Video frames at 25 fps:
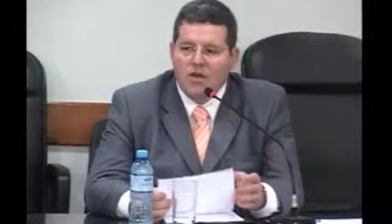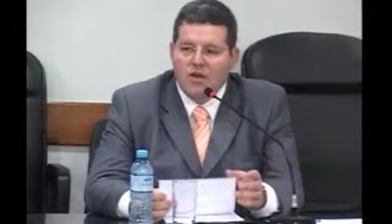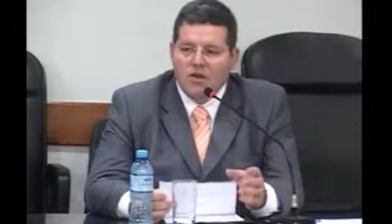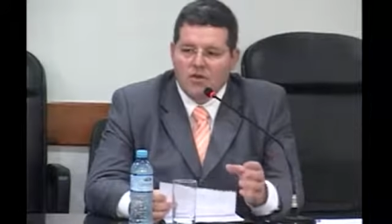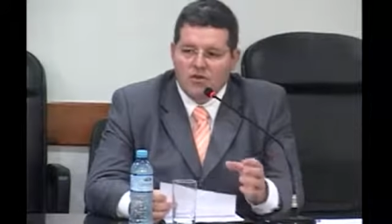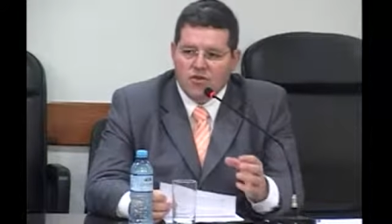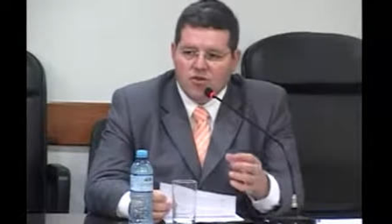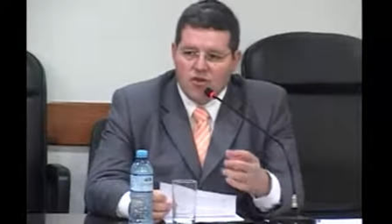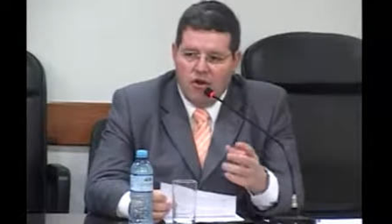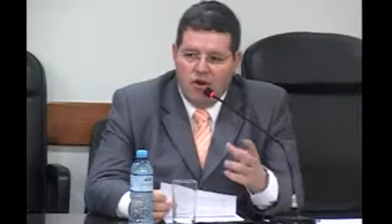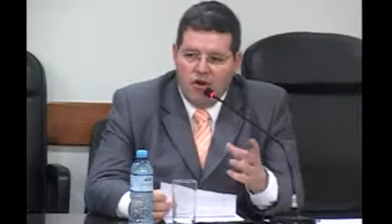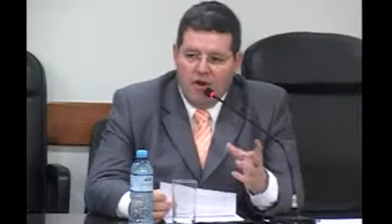
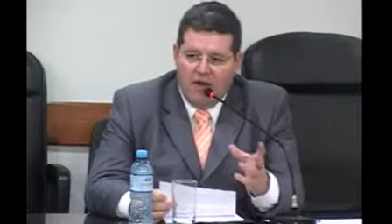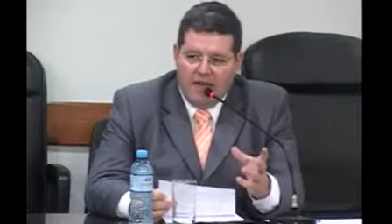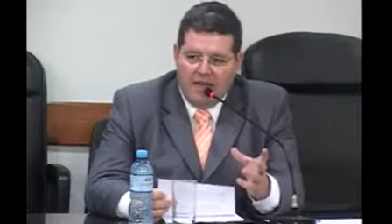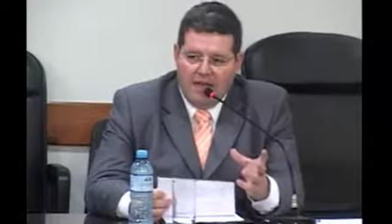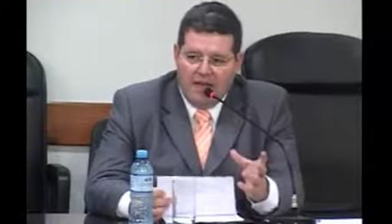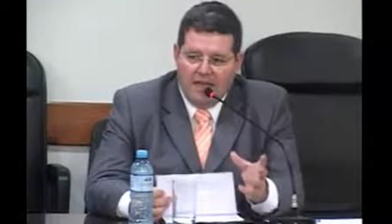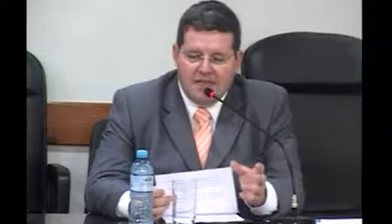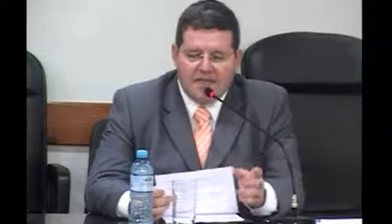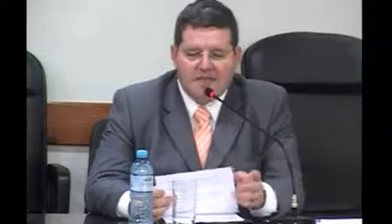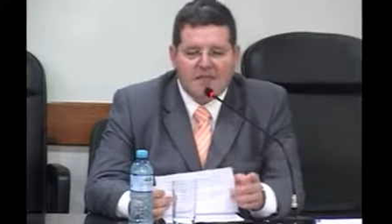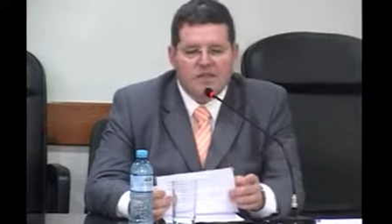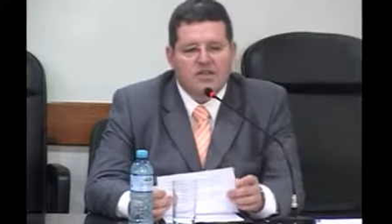só à
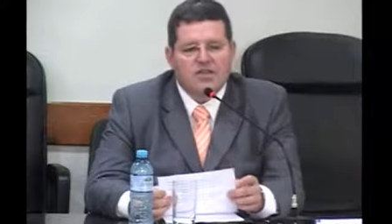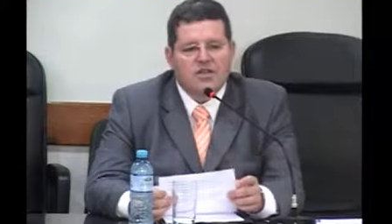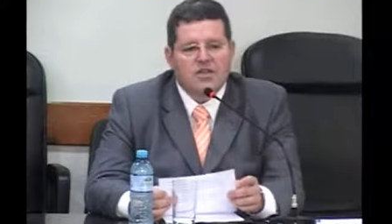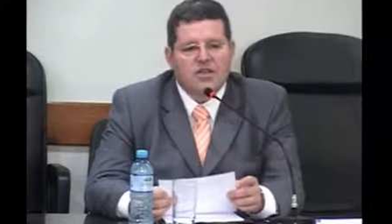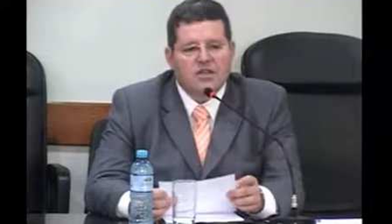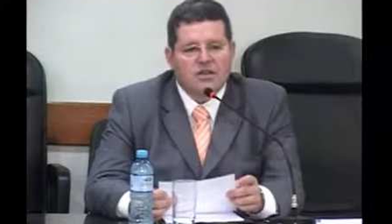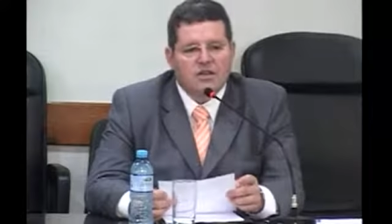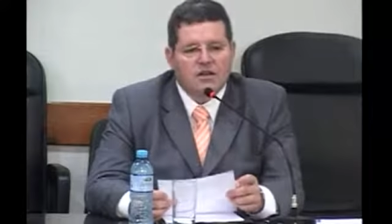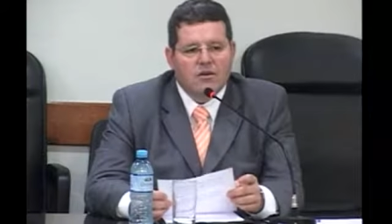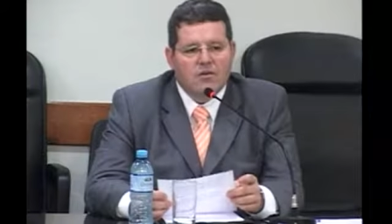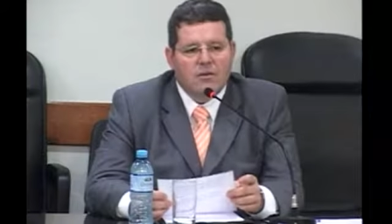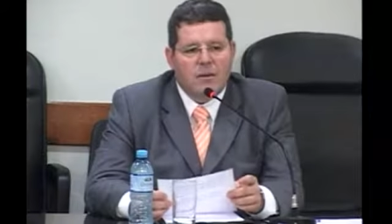guisa
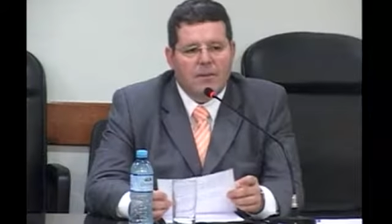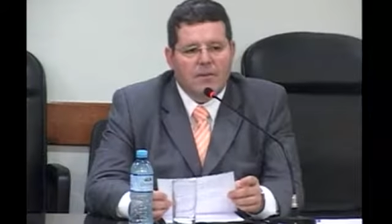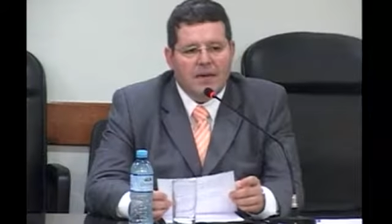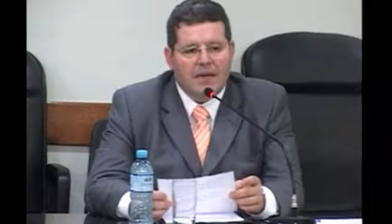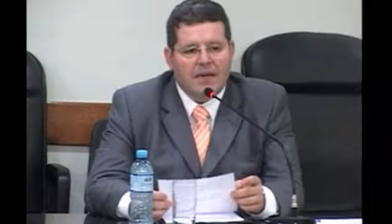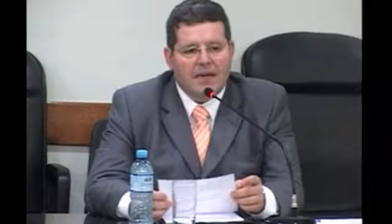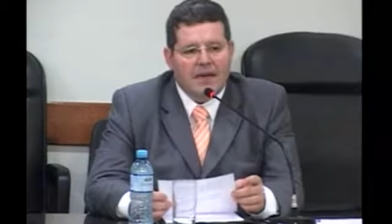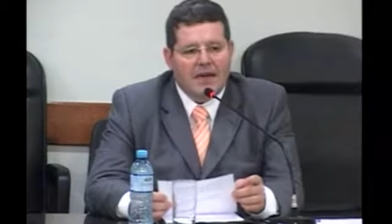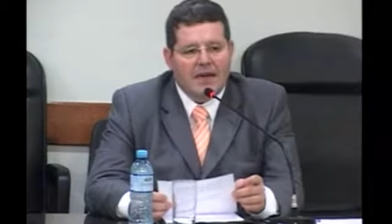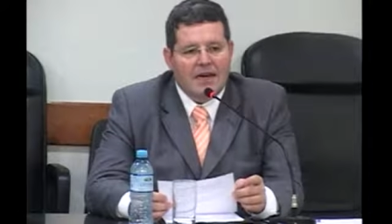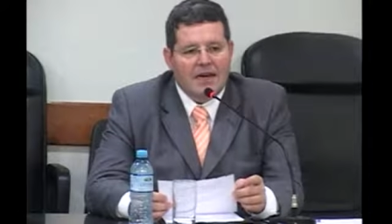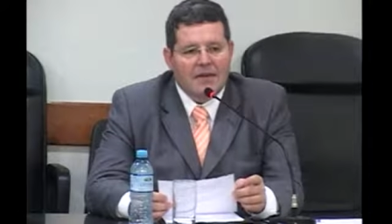de uma
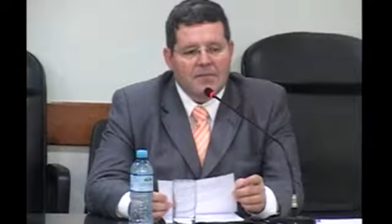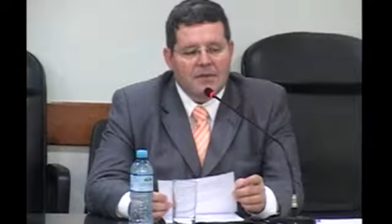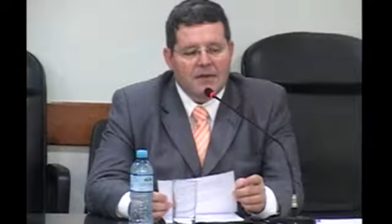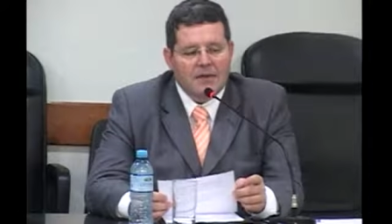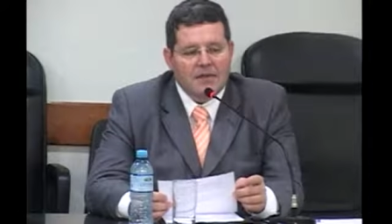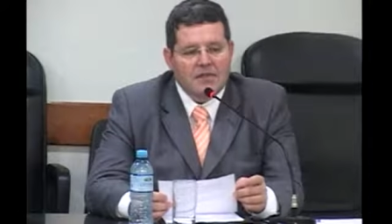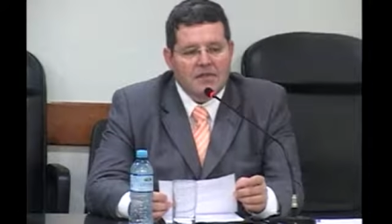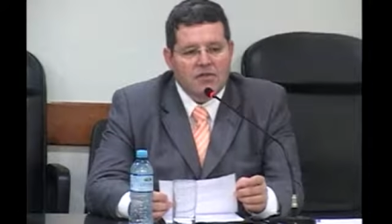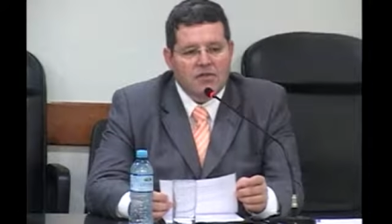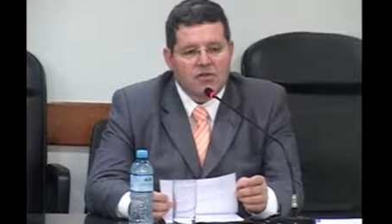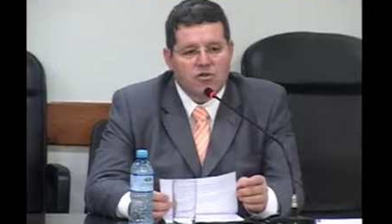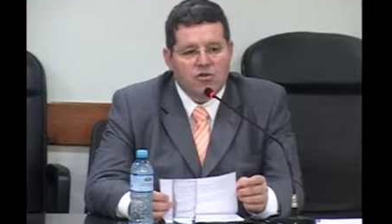pequena
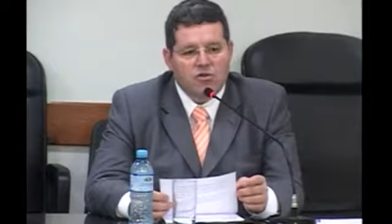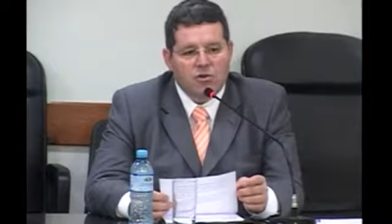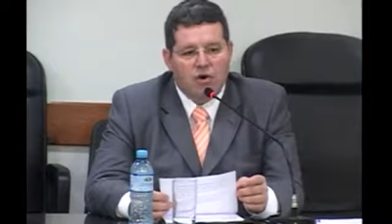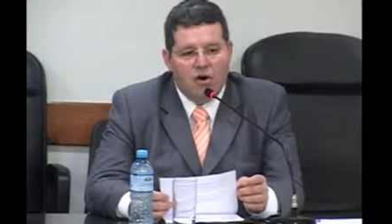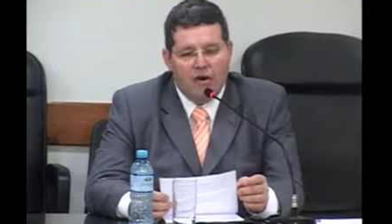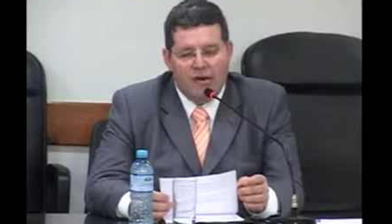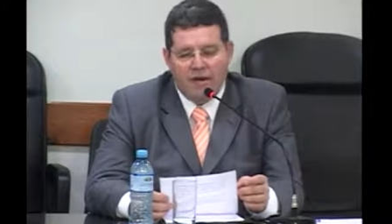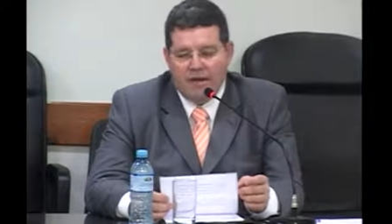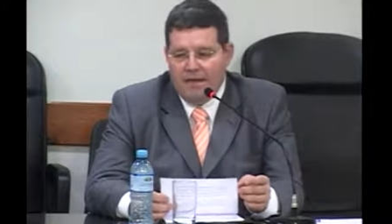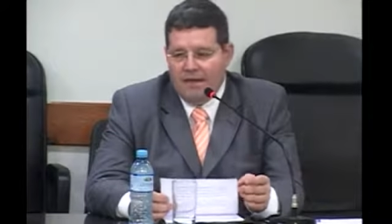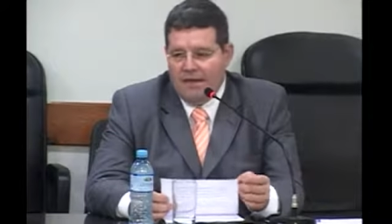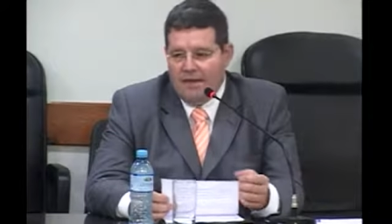lembrança
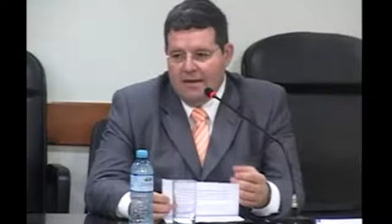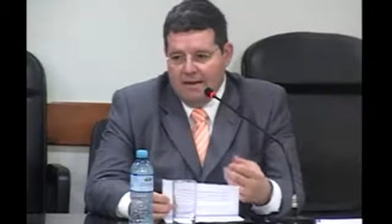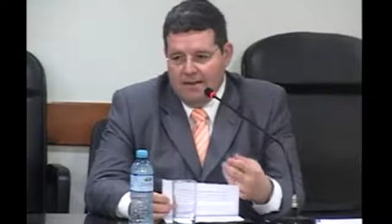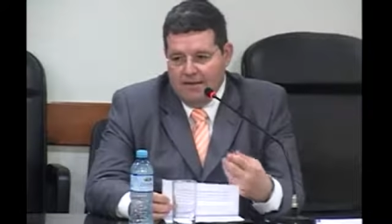histórica,